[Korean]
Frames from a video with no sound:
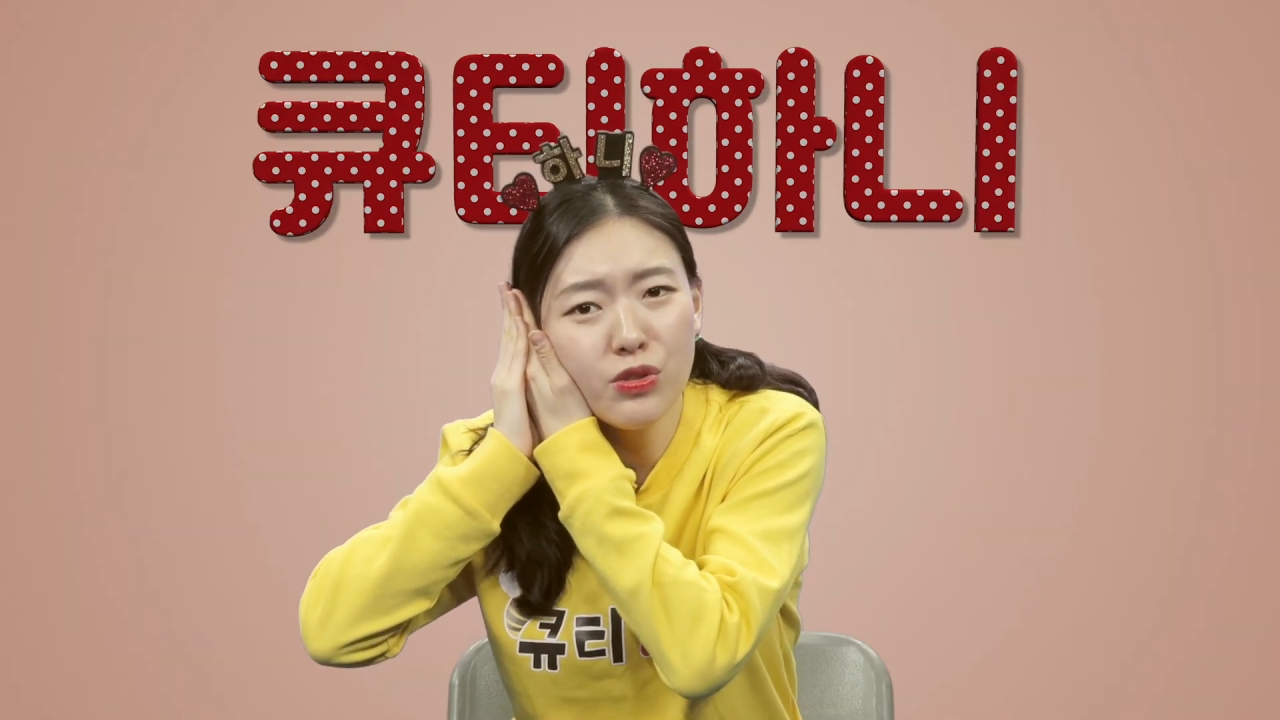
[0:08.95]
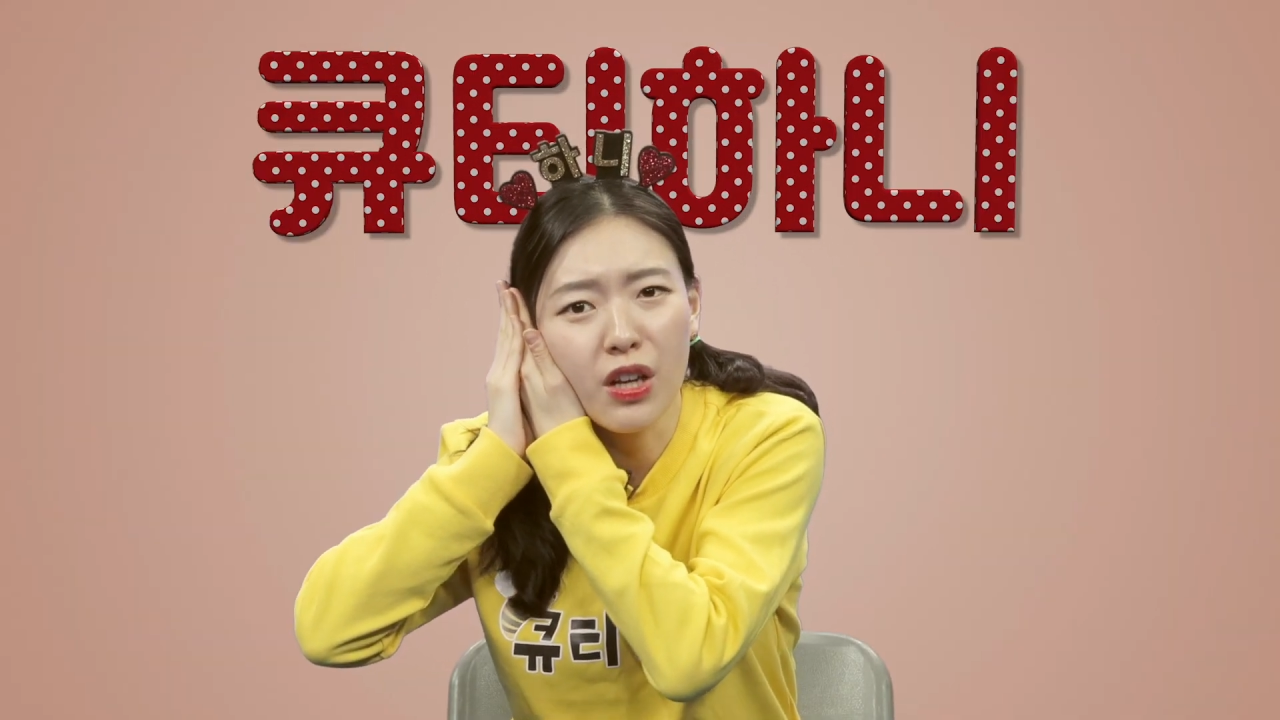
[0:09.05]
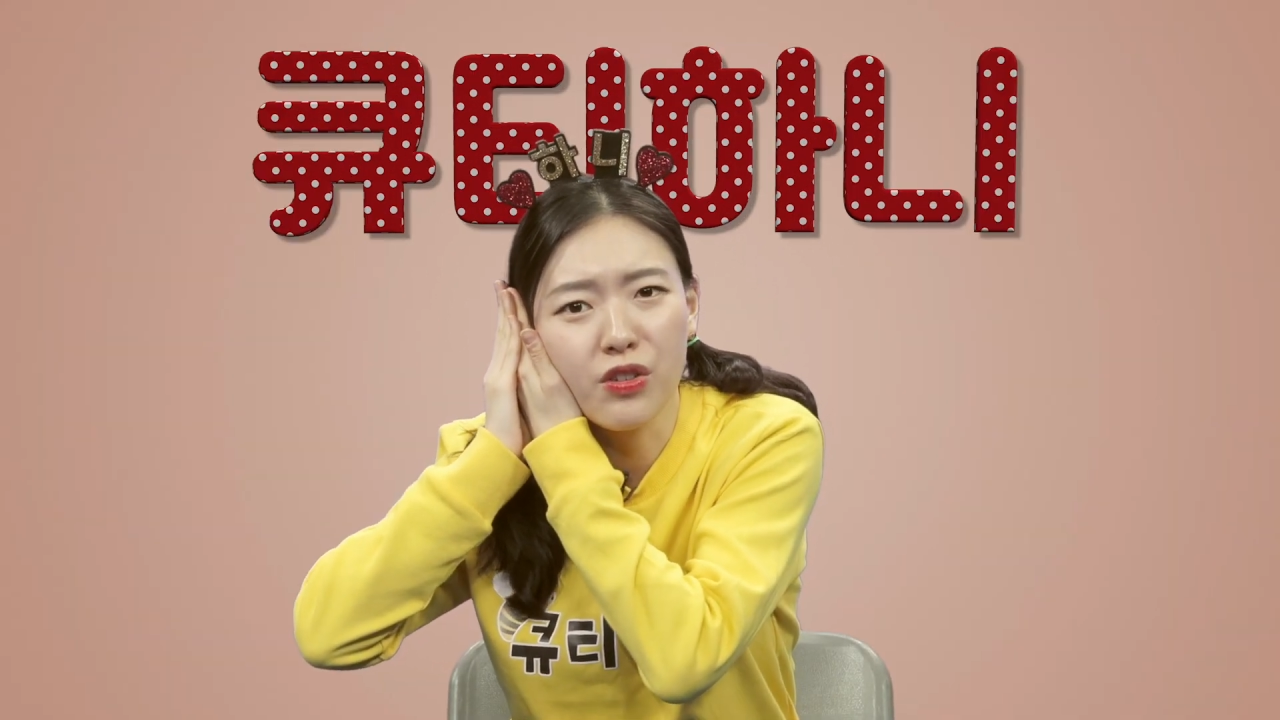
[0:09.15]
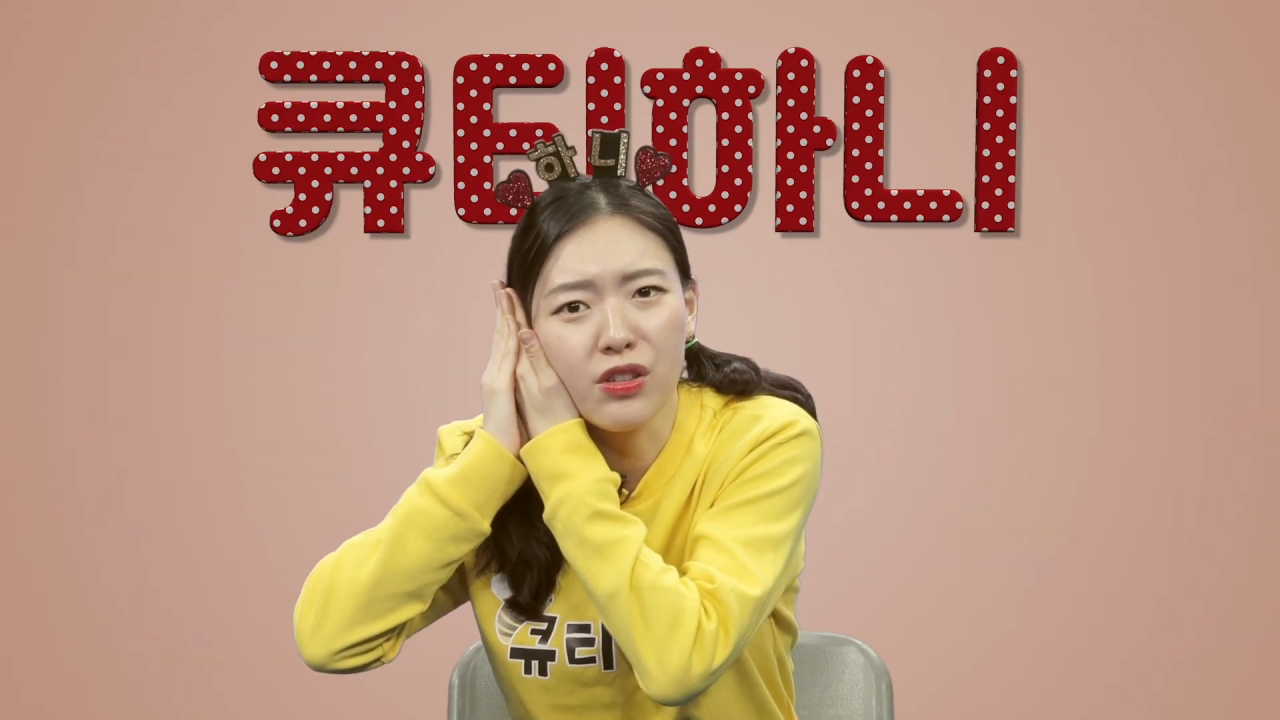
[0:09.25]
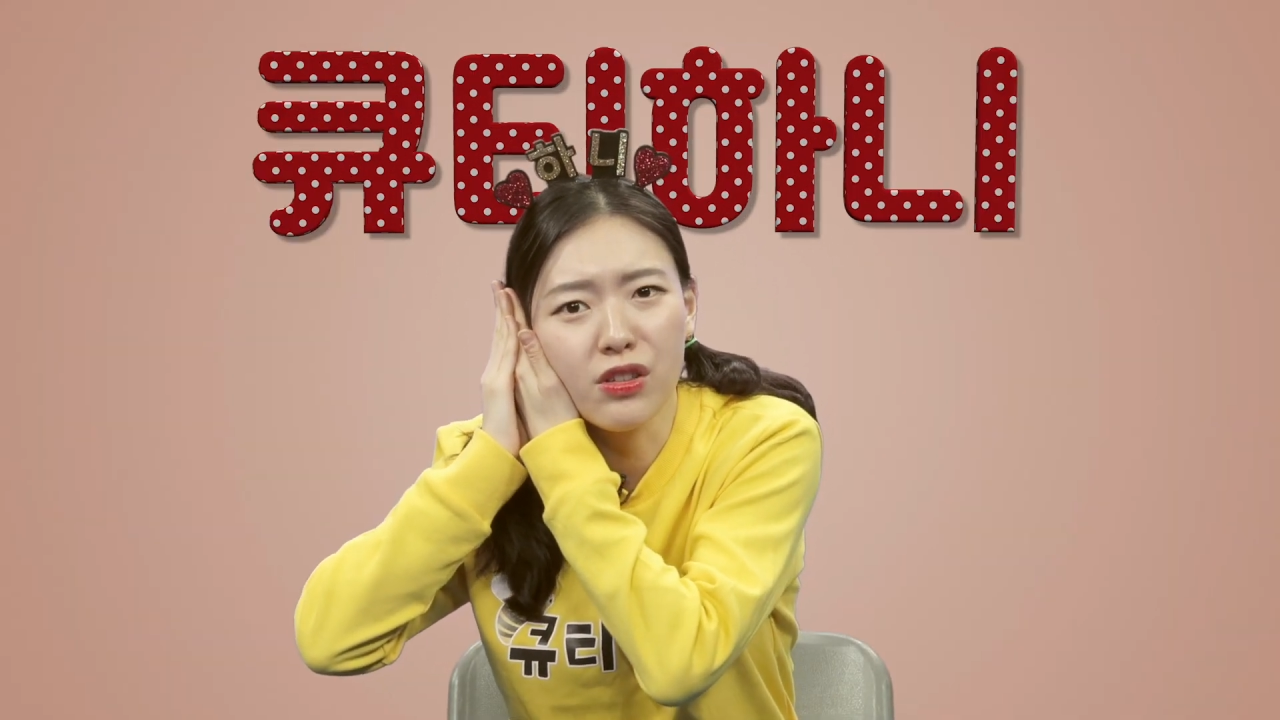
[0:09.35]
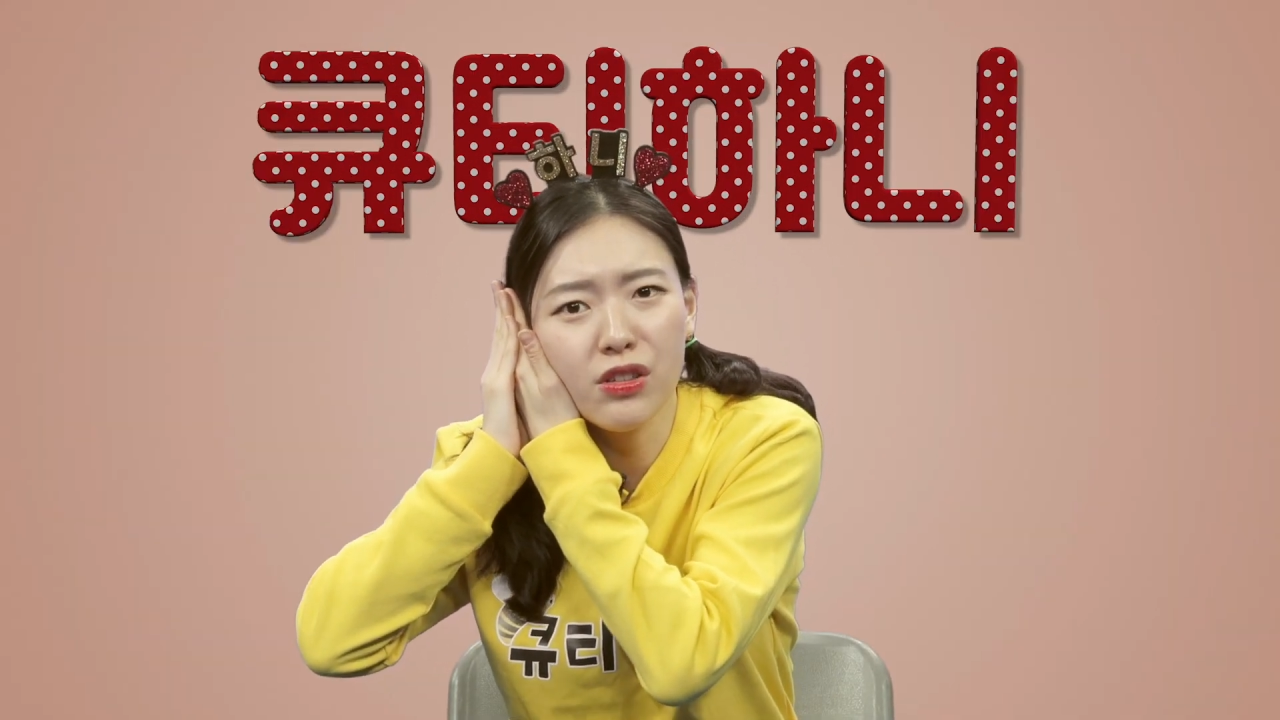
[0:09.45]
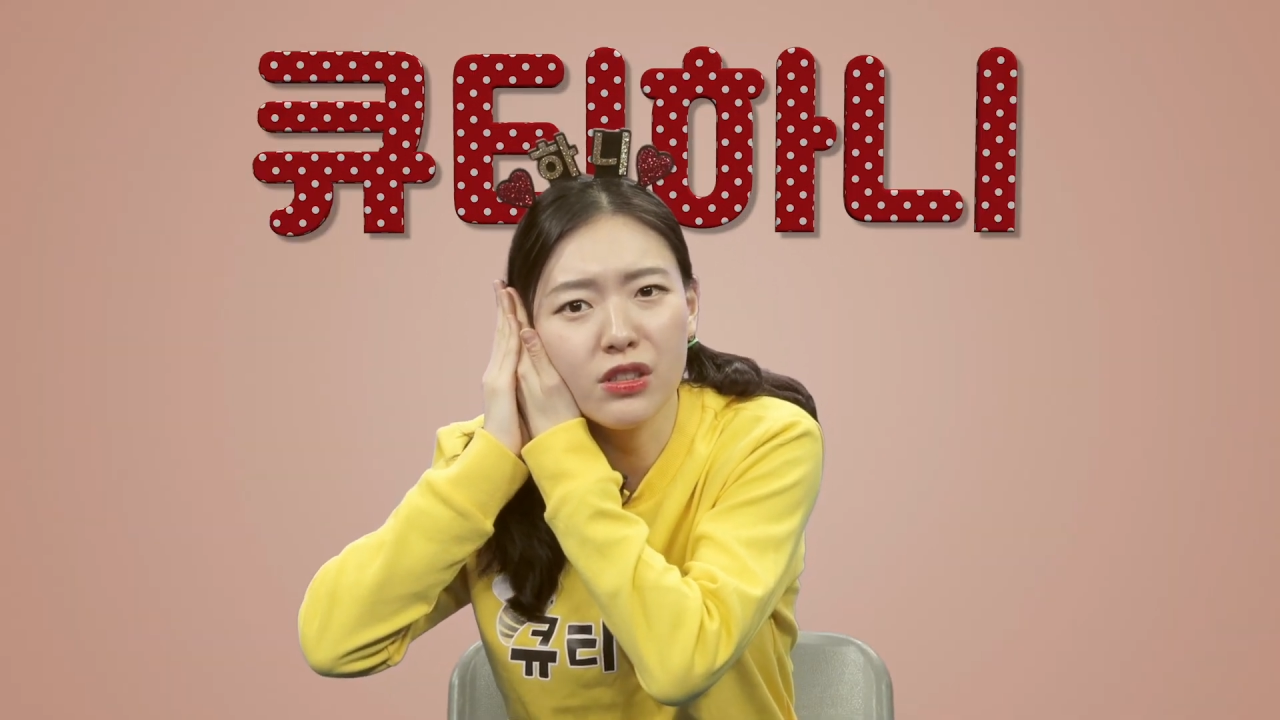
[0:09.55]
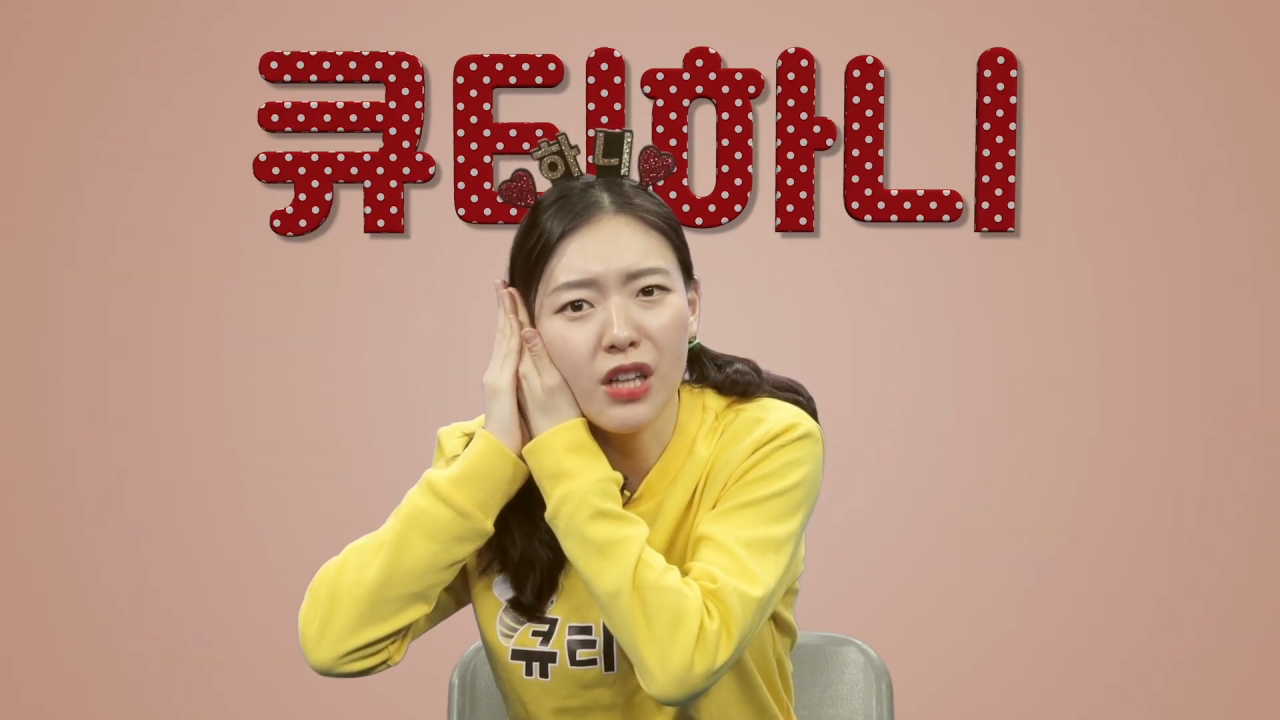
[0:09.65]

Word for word: 제 귀를